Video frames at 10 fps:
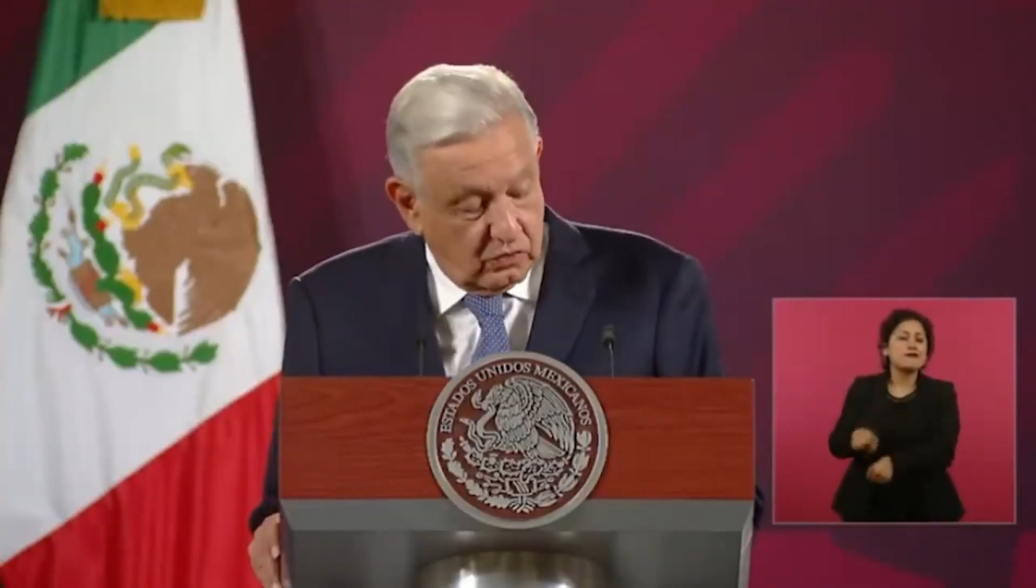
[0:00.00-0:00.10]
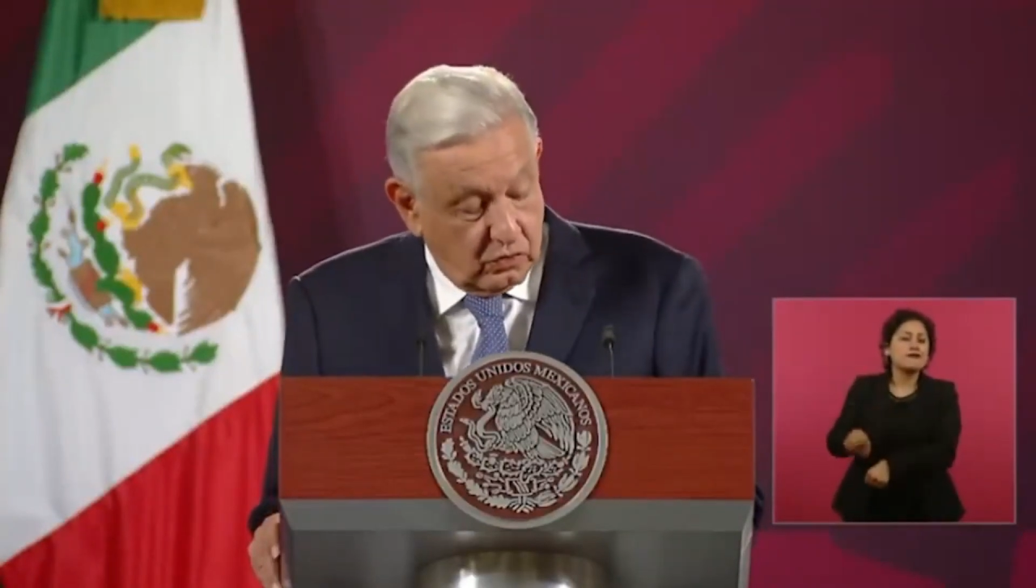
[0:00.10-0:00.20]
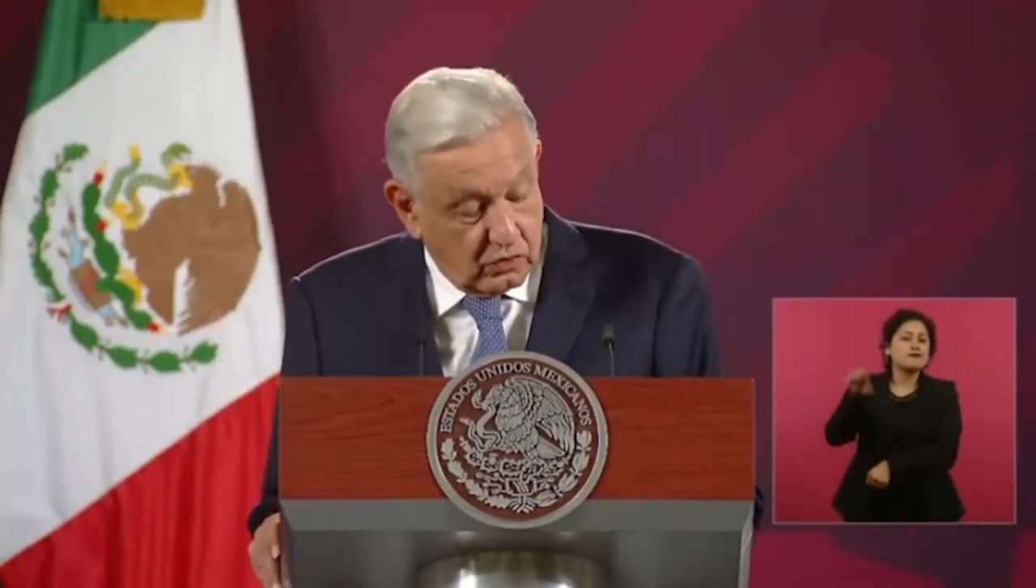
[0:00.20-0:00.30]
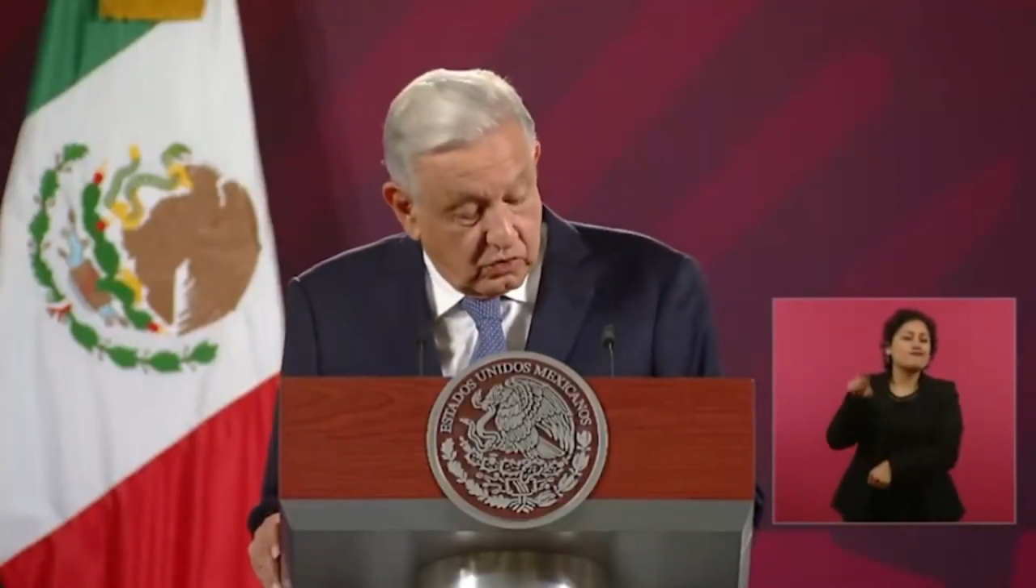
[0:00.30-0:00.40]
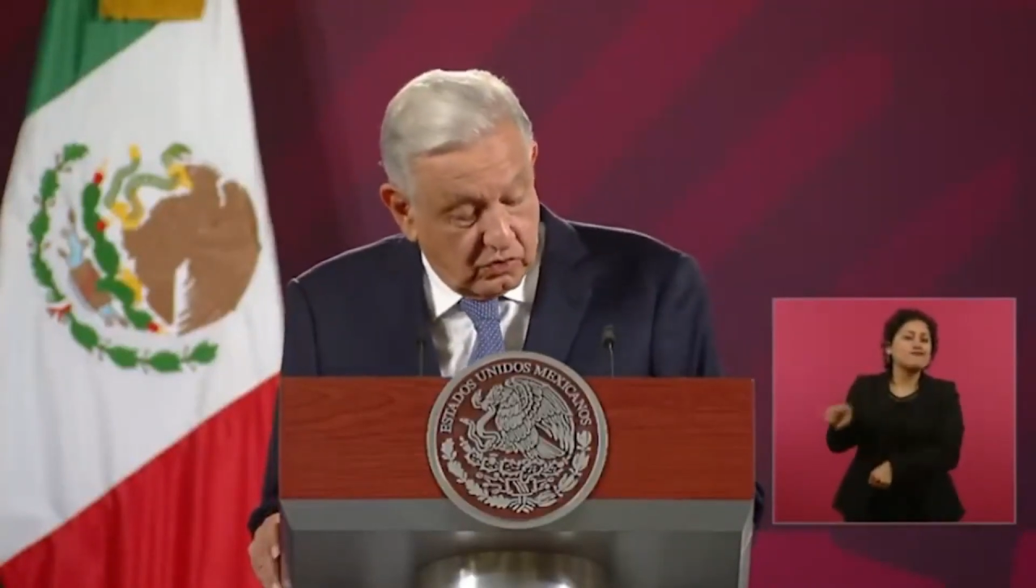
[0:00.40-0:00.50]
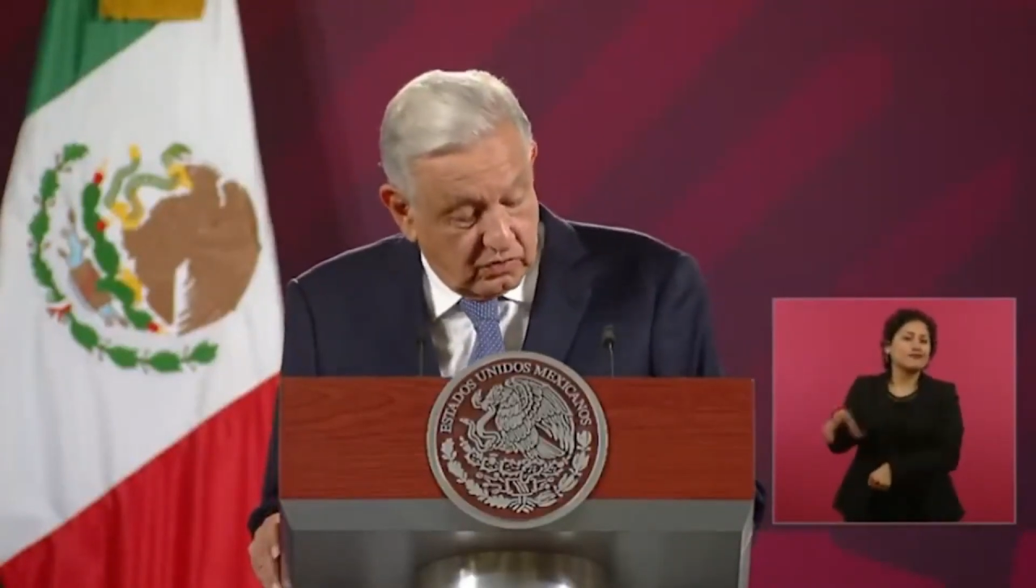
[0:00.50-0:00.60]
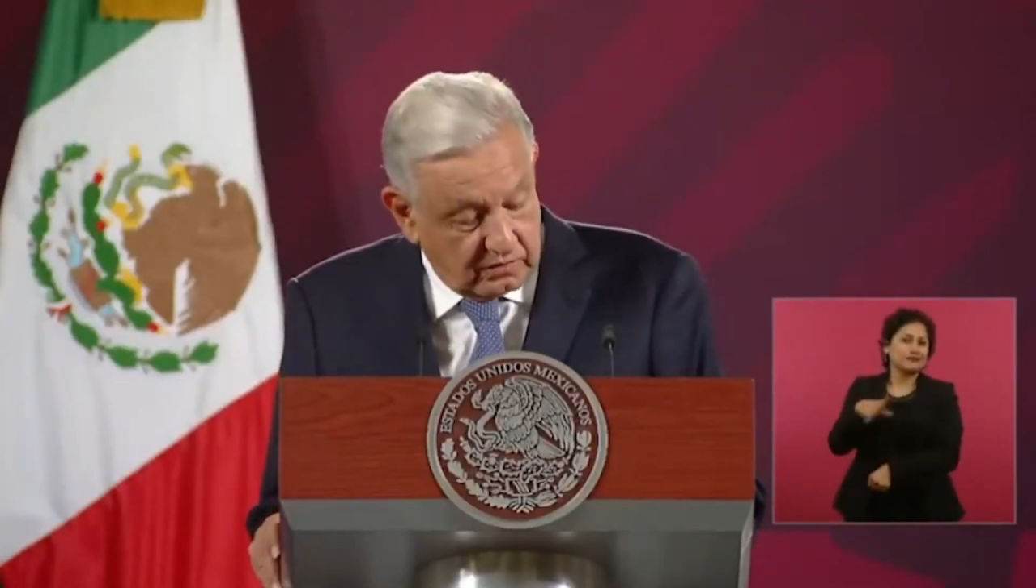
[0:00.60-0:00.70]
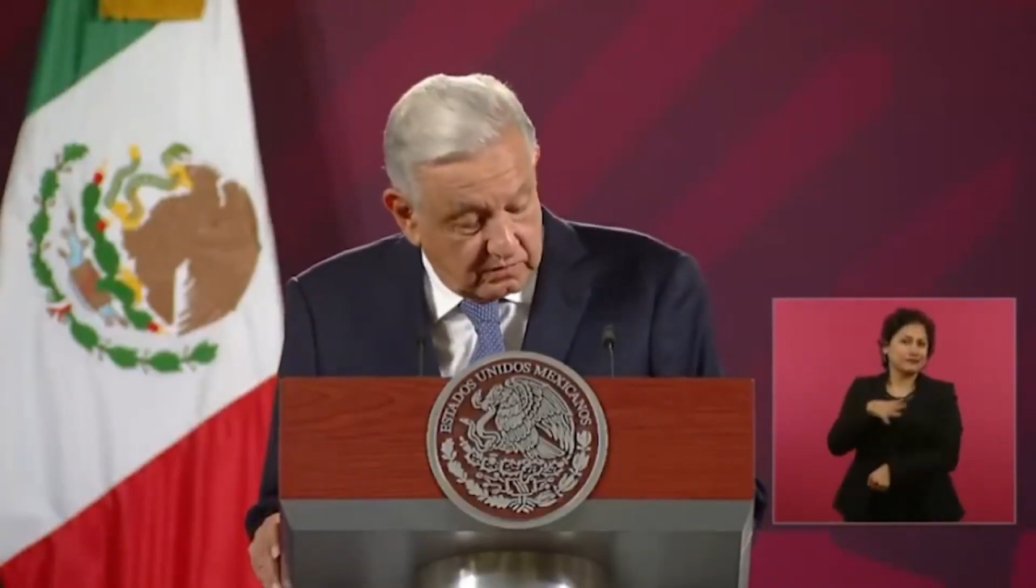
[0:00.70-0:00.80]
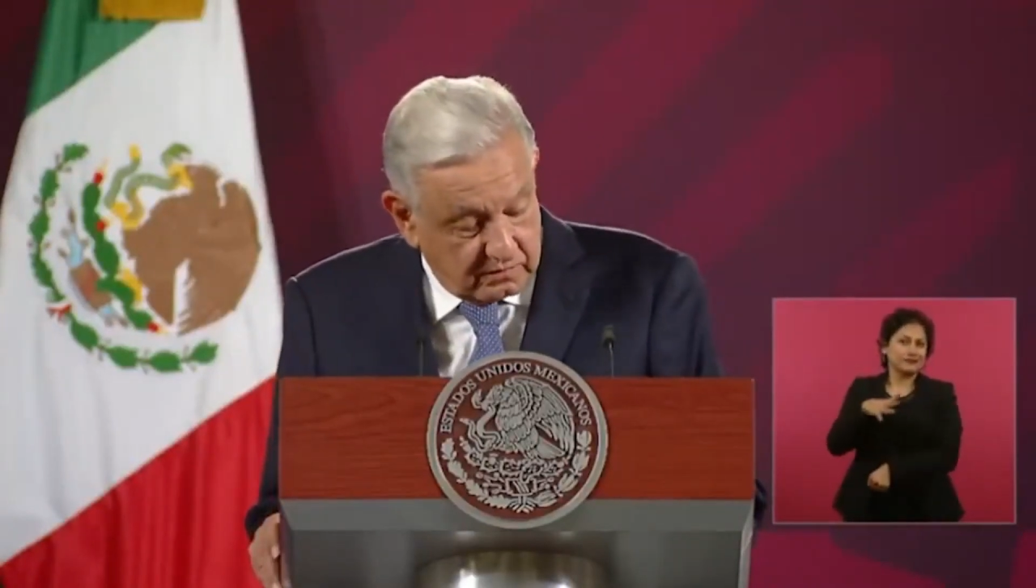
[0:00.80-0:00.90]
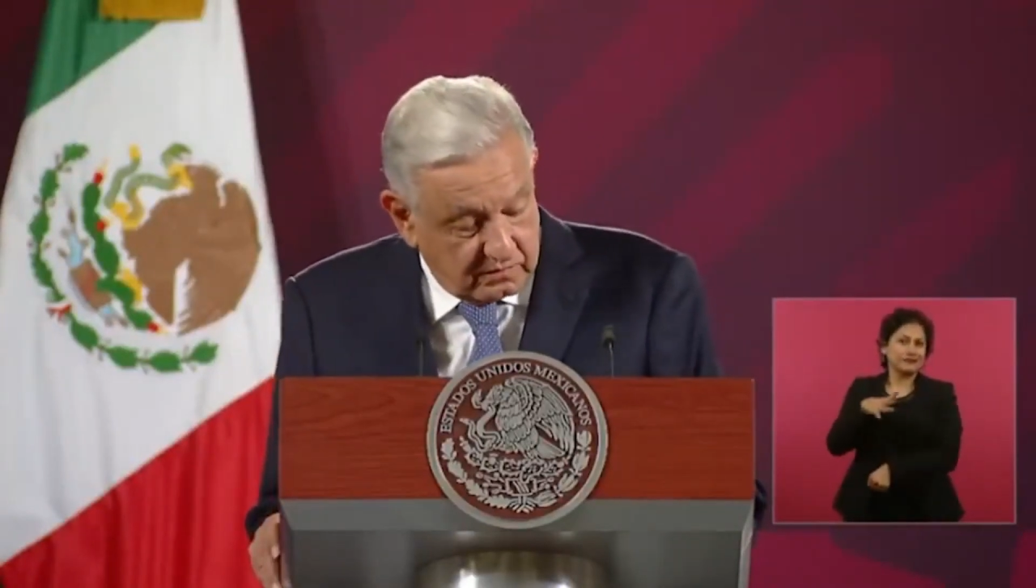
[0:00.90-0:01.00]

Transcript: logró